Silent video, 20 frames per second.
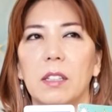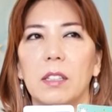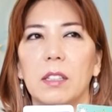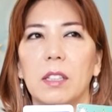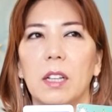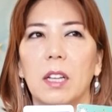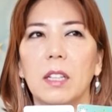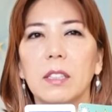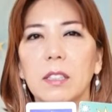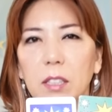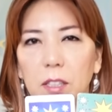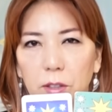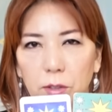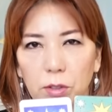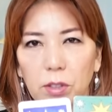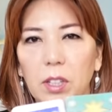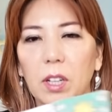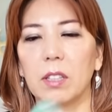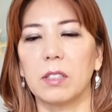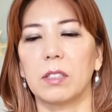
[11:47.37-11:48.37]
完成す
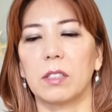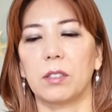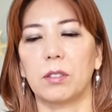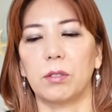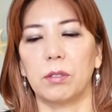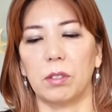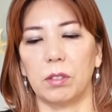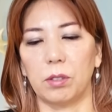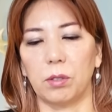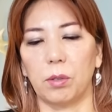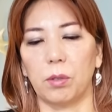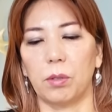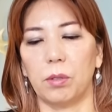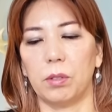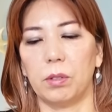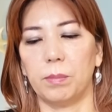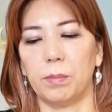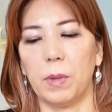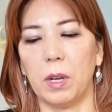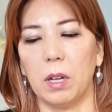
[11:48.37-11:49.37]
る感じがするんですよ。
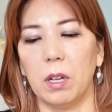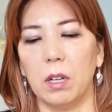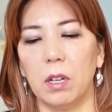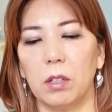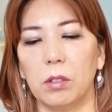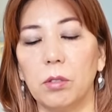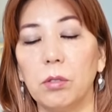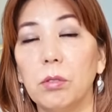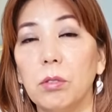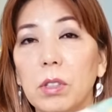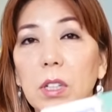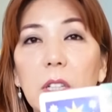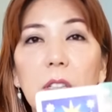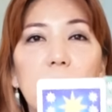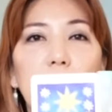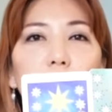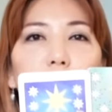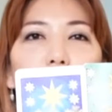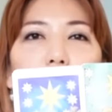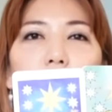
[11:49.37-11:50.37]
この
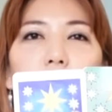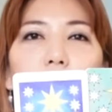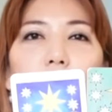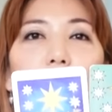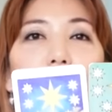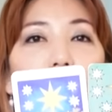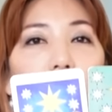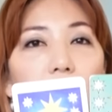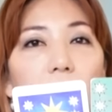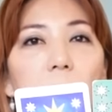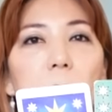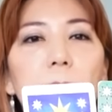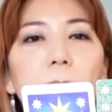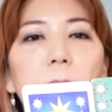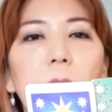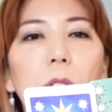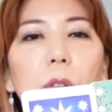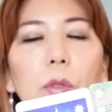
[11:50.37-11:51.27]
カードの特徴ってね、